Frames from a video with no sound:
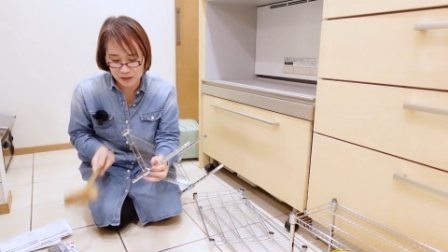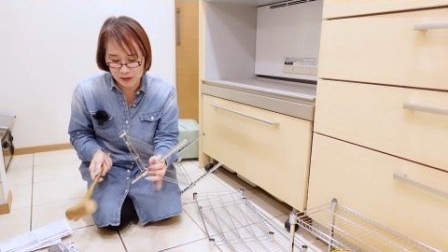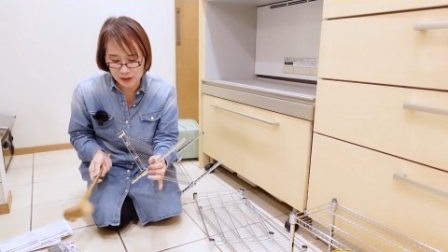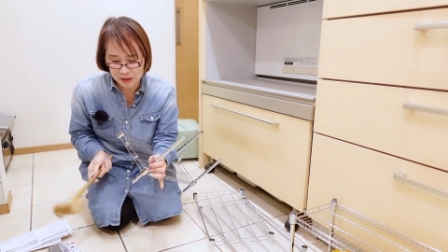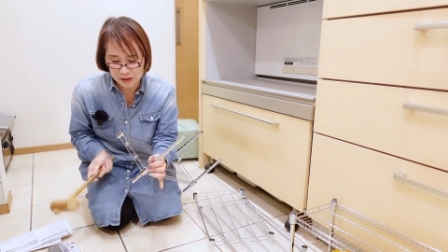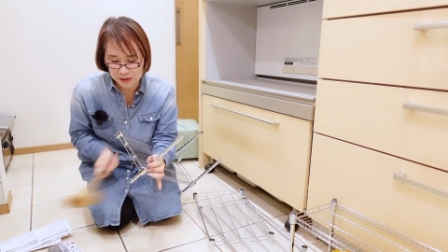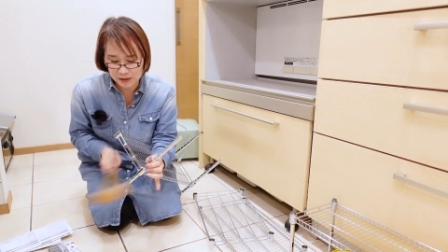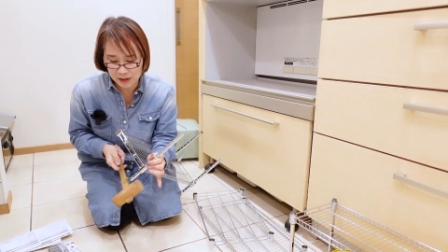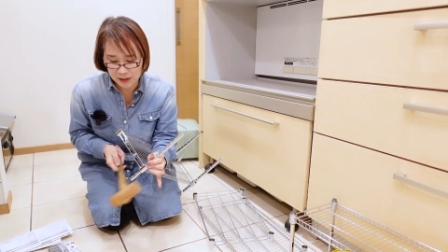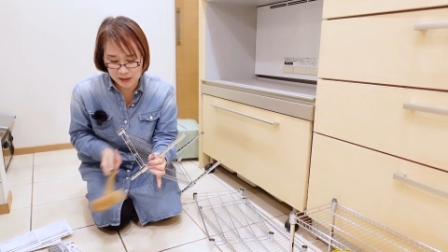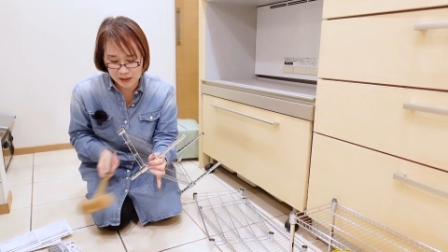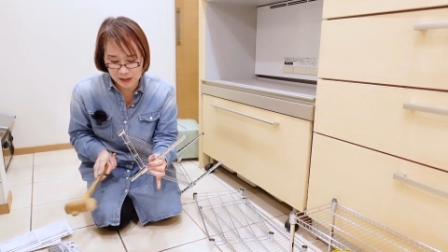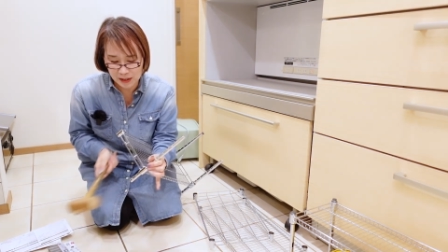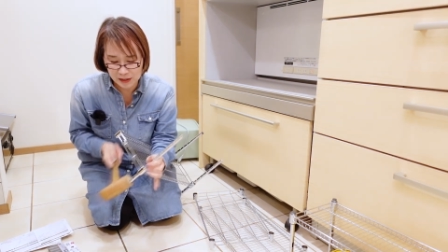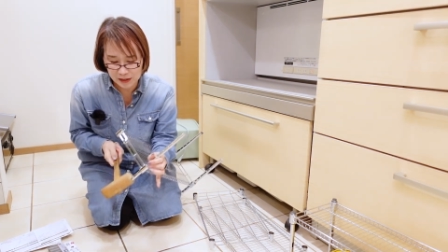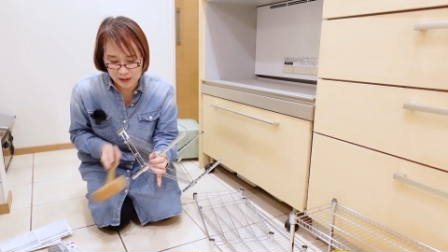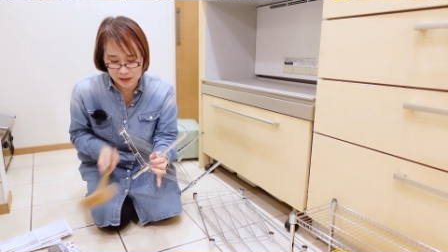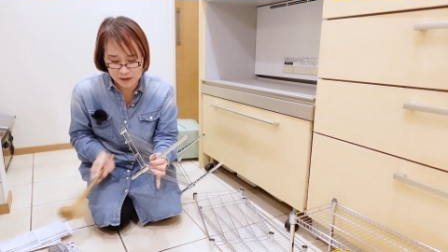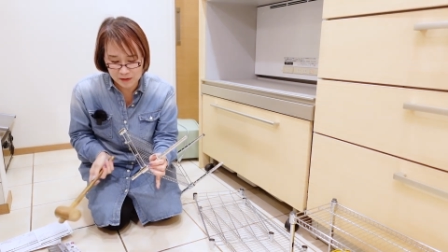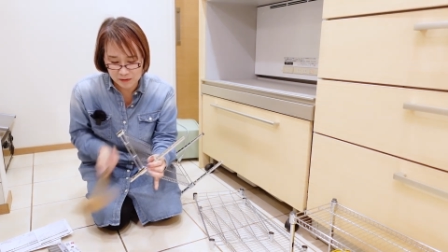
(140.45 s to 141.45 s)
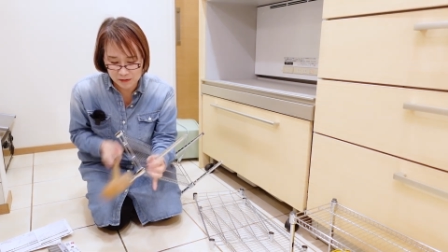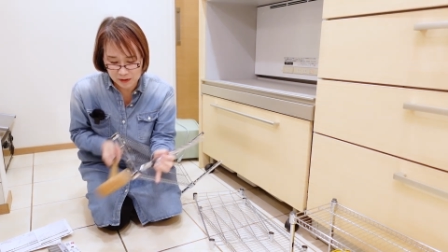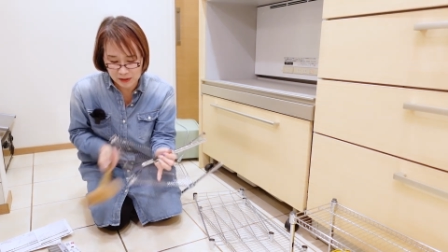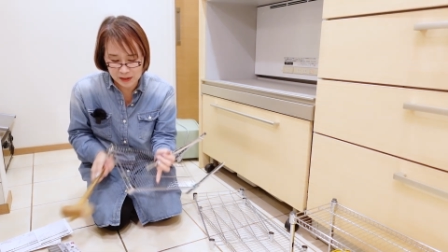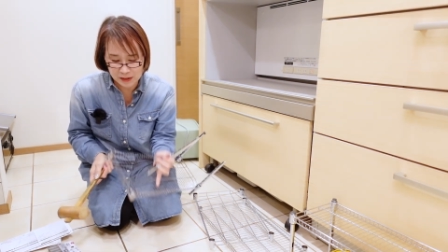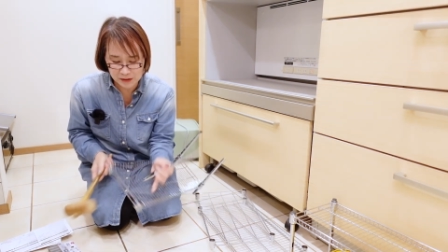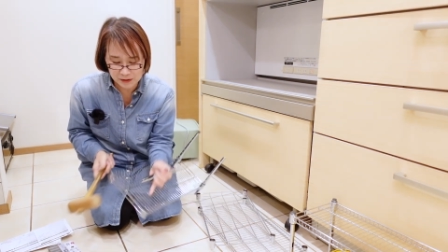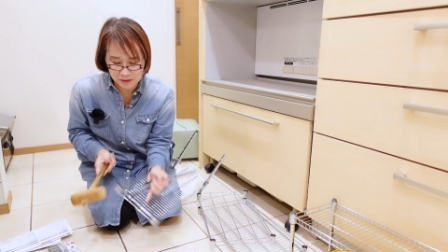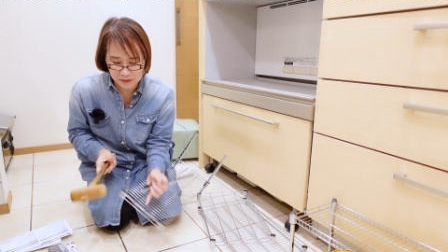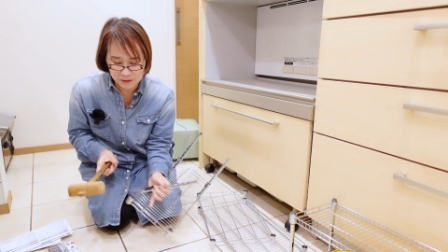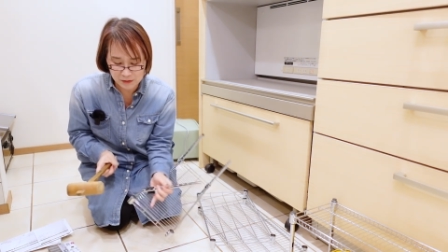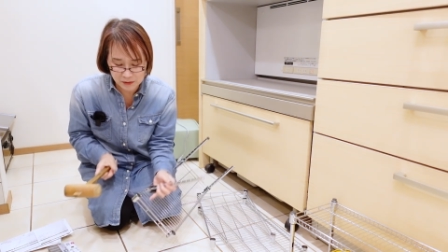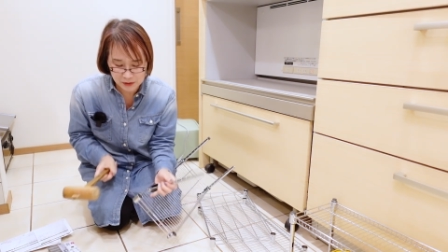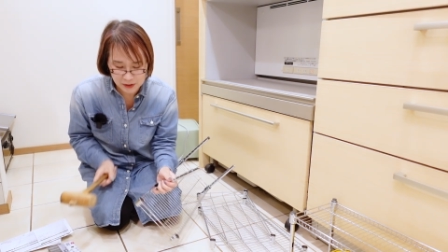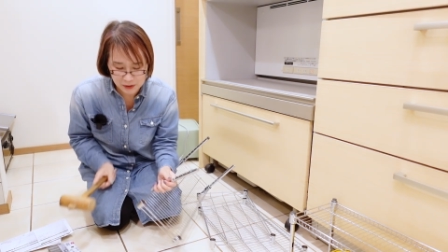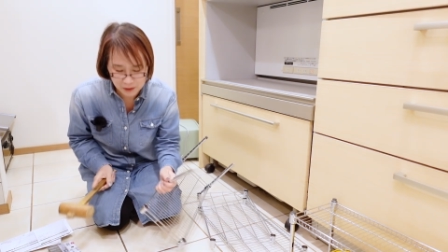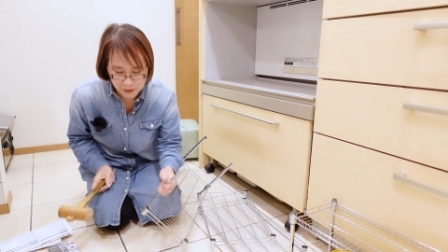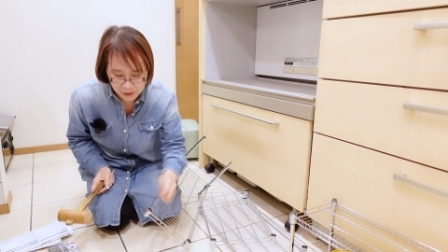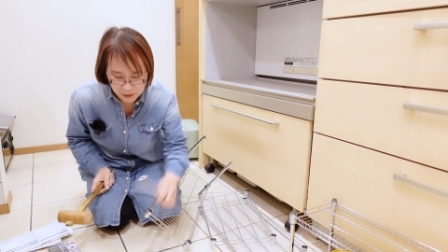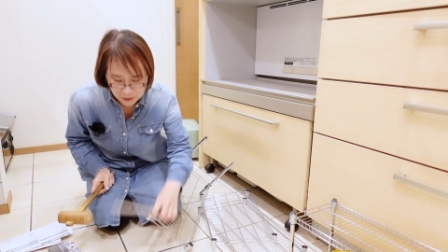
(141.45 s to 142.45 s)
扱いに慣れてるのでこ
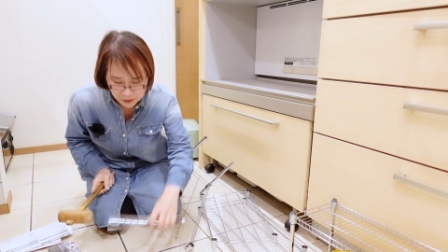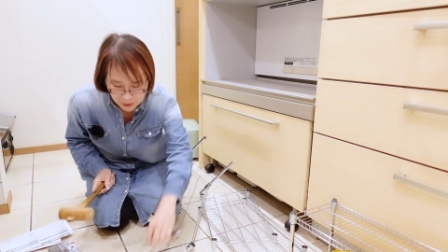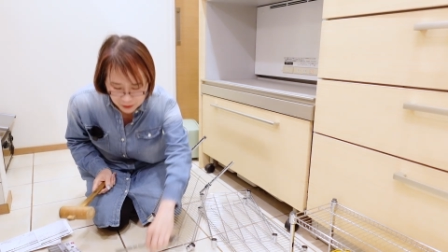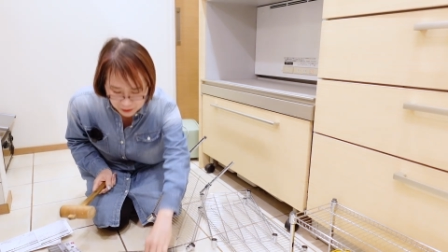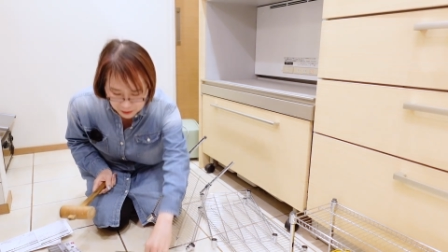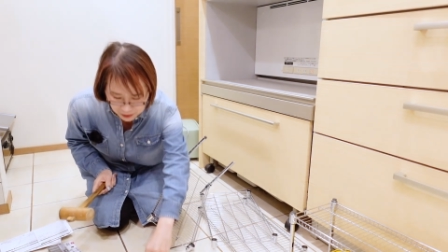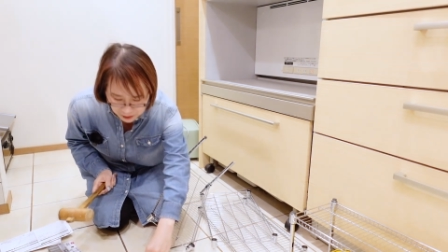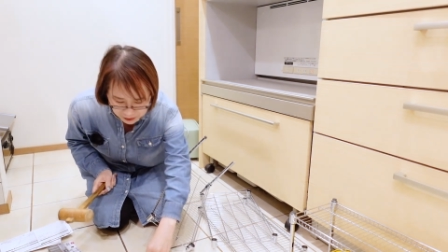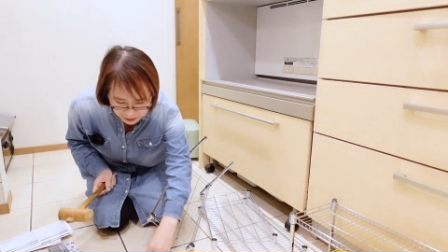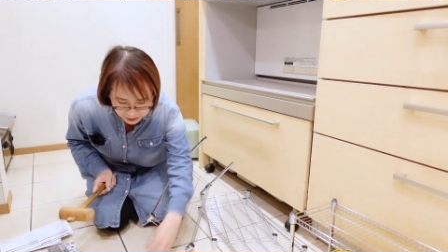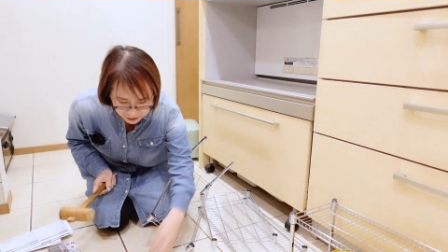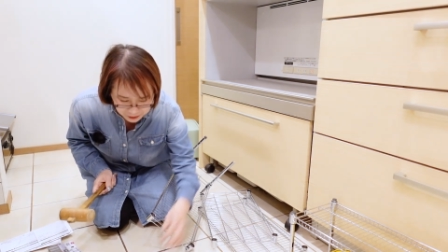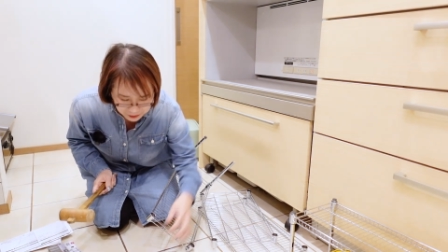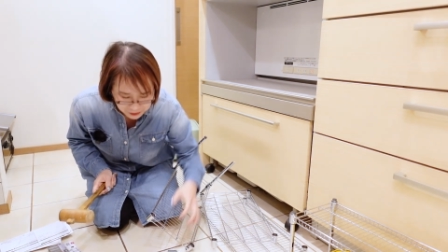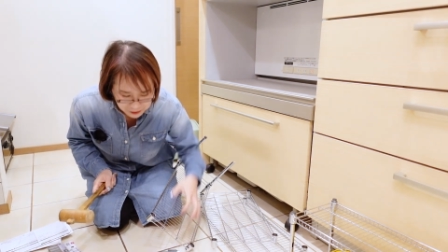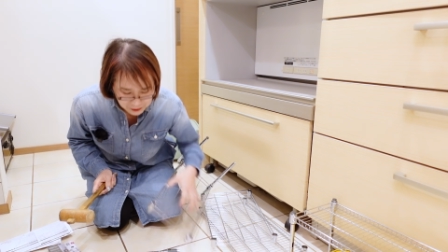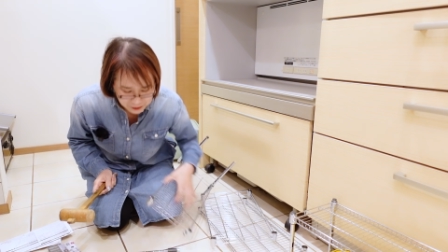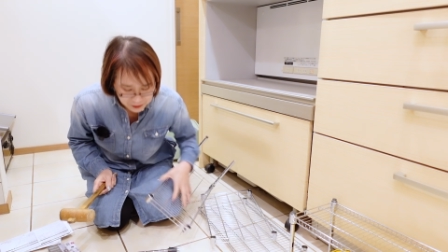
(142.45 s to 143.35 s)
れを応用するこ